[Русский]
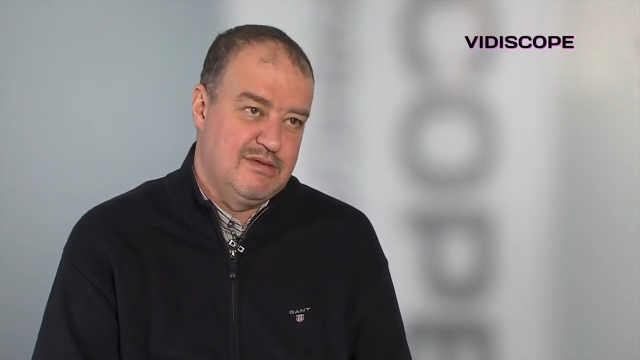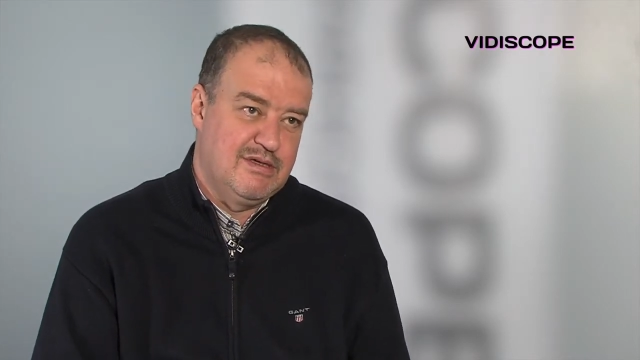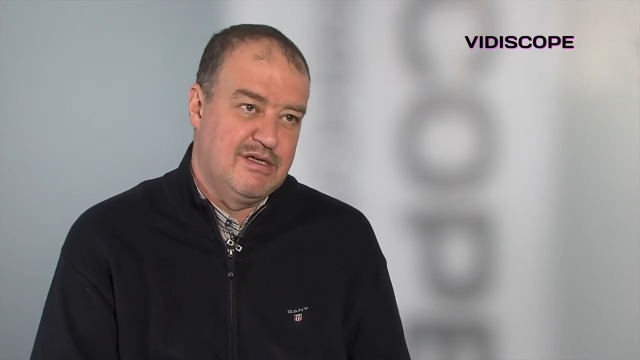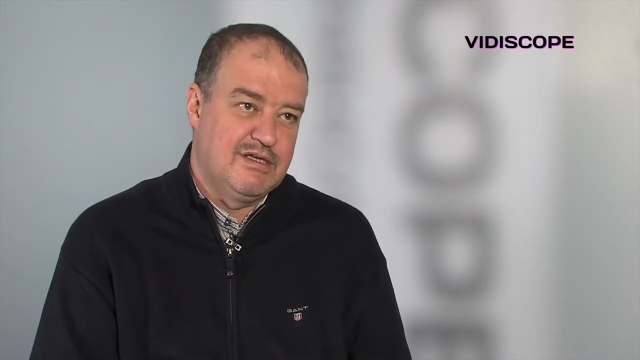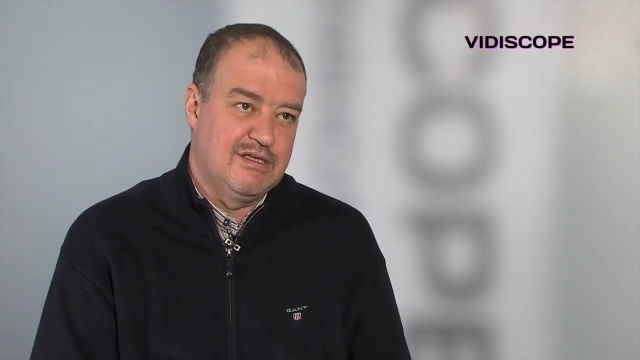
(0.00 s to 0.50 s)

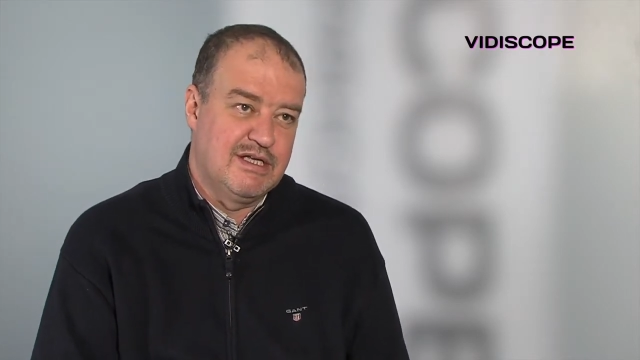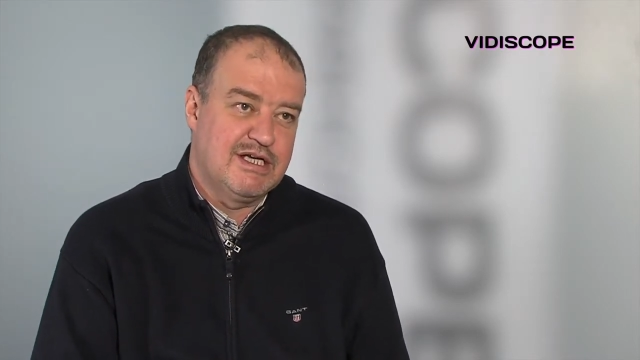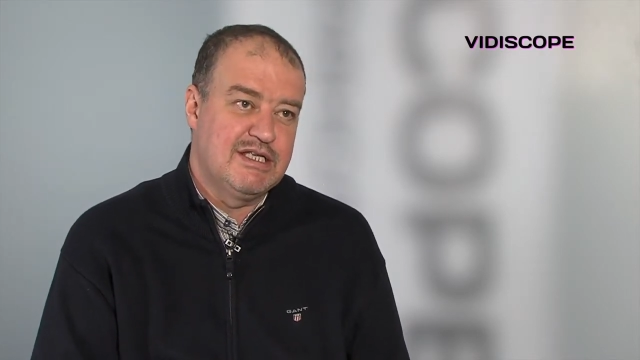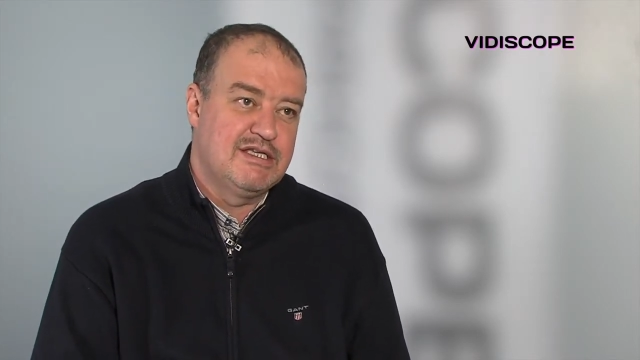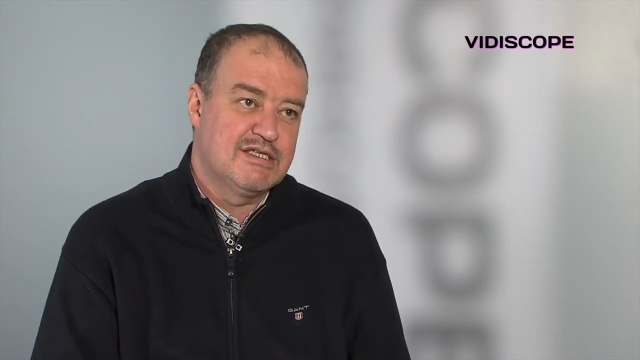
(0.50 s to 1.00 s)
э,
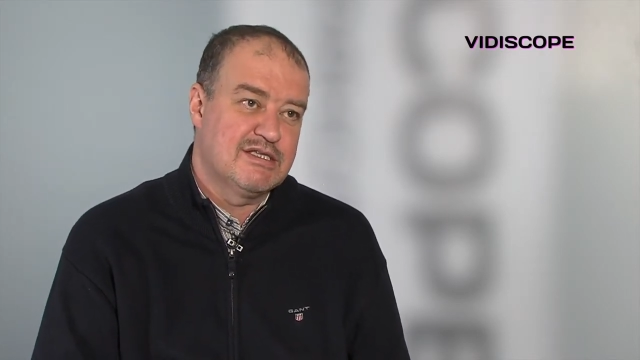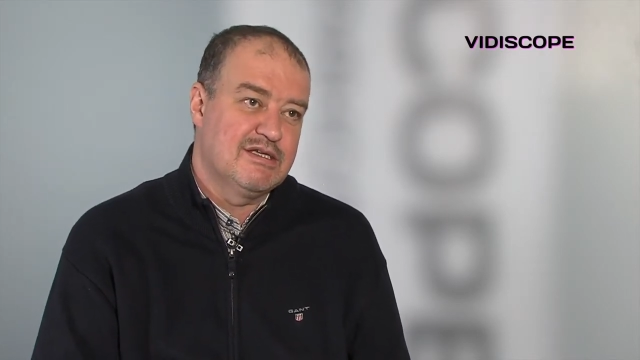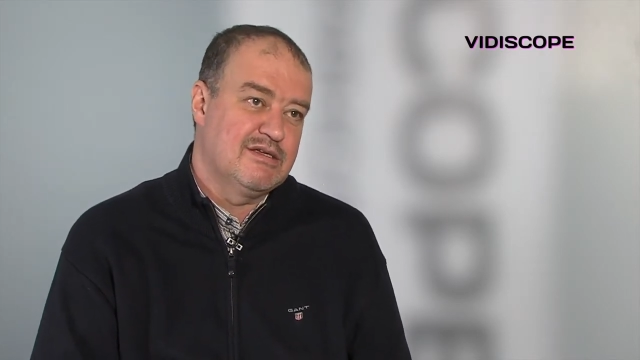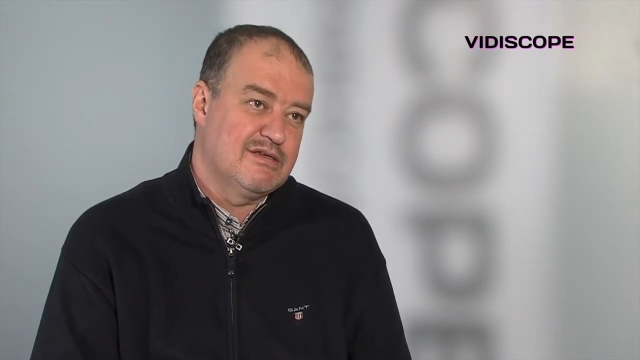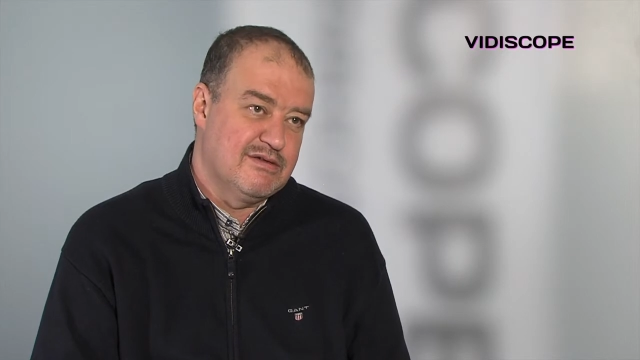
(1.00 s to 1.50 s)
находиться
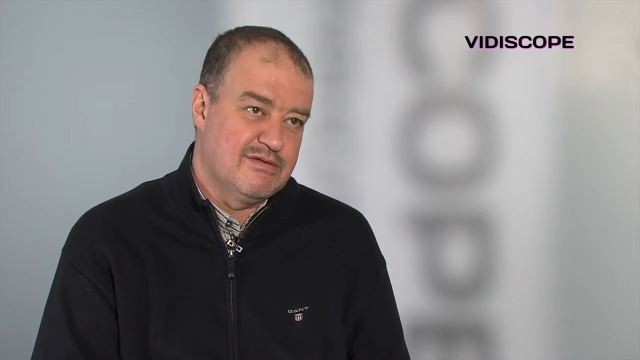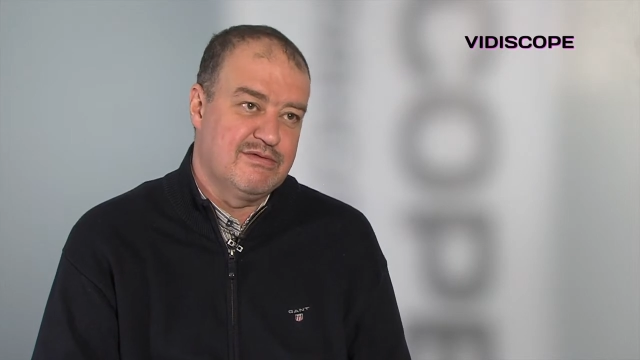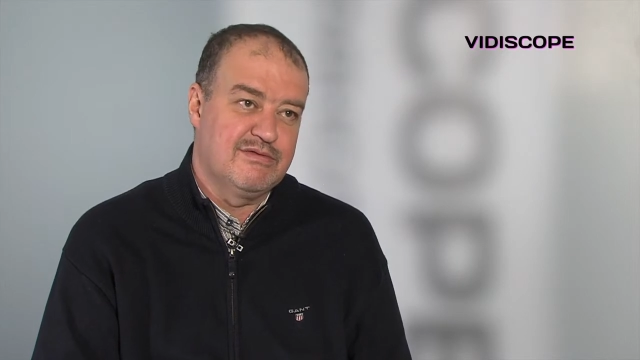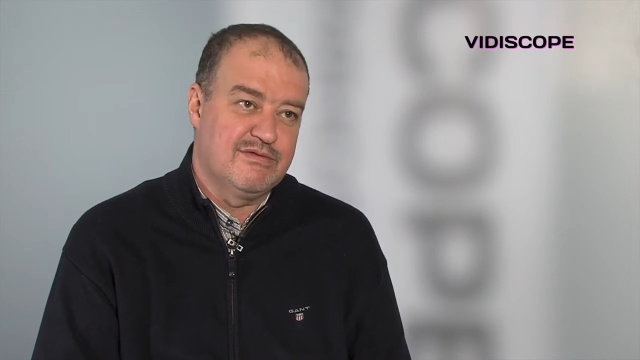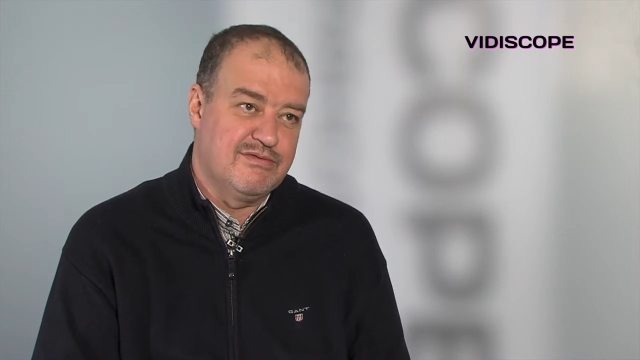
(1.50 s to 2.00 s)

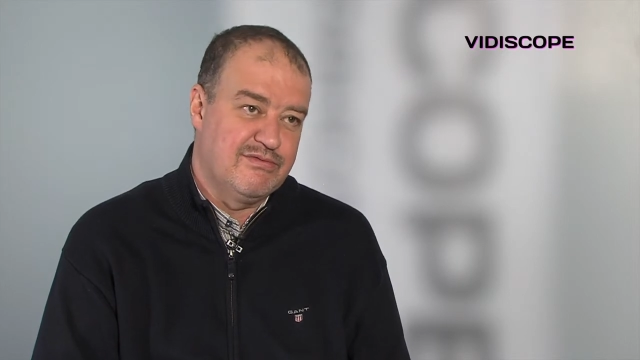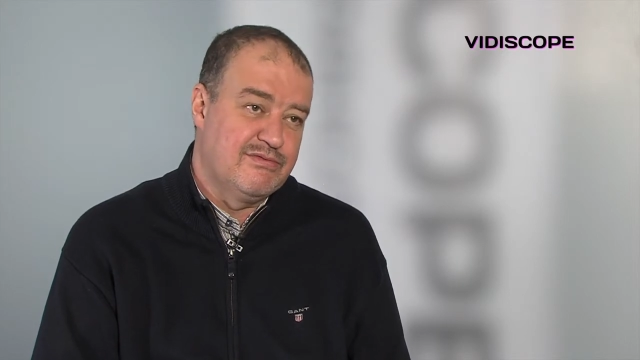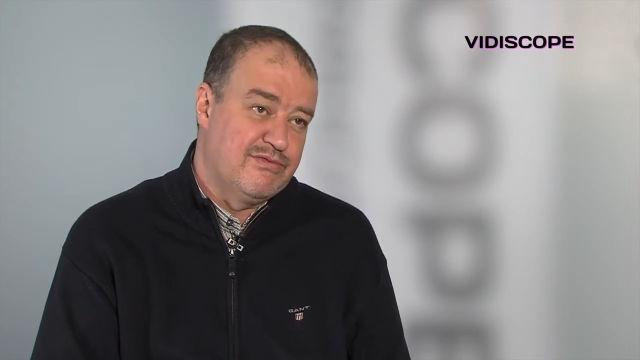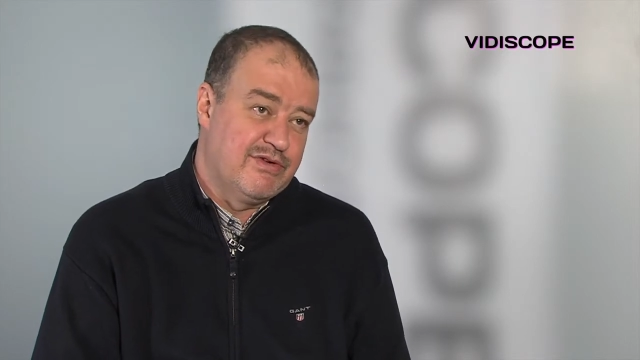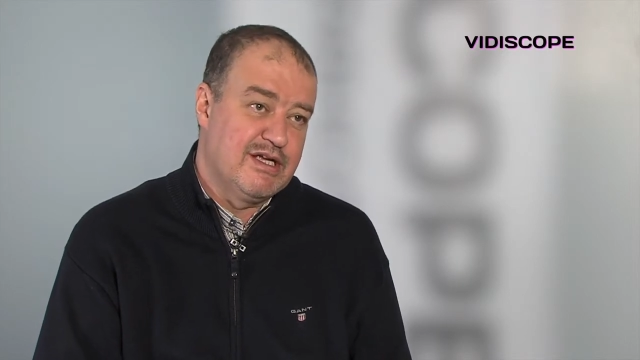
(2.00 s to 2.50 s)

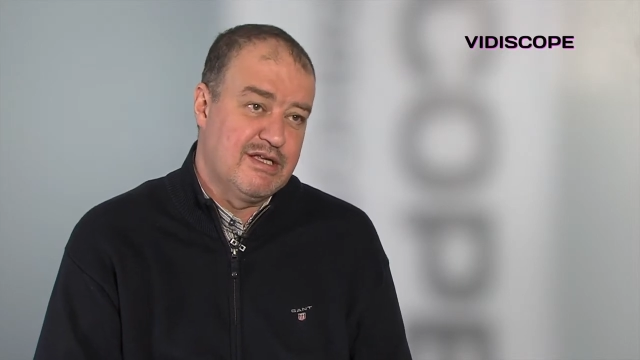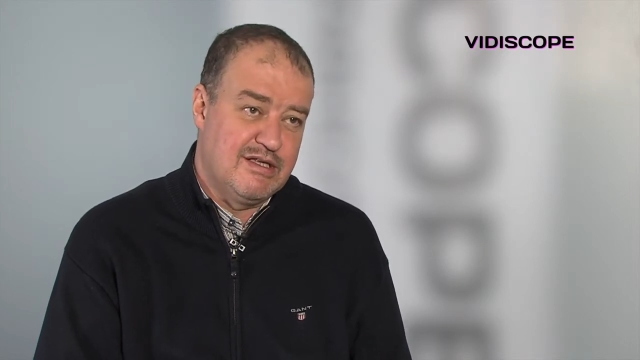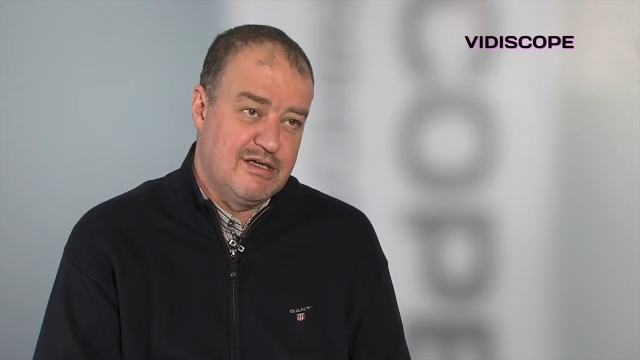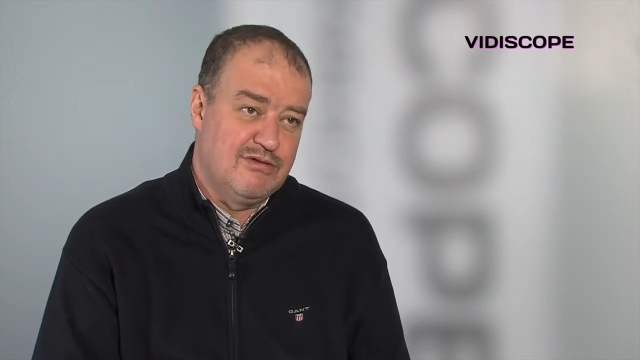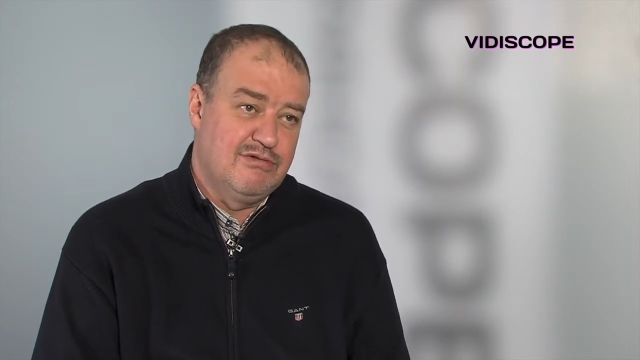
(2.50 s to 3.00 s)
в ряде
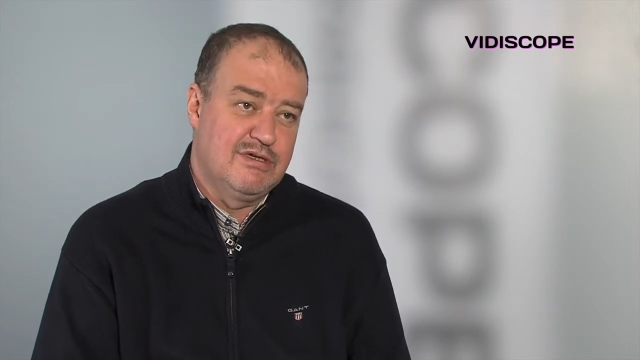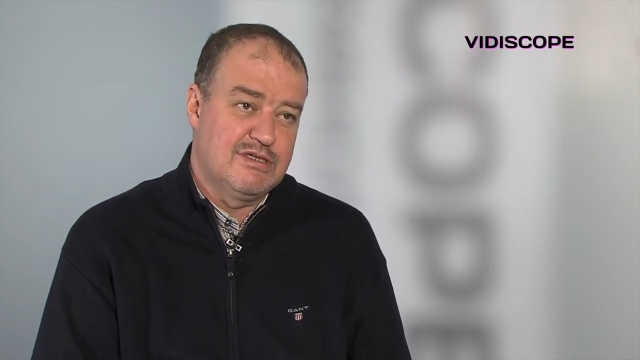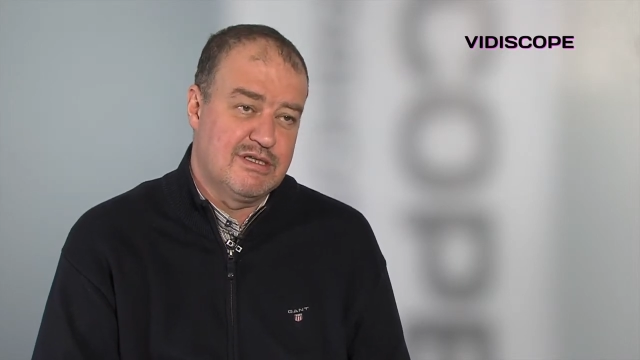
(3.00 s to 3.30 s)
территорий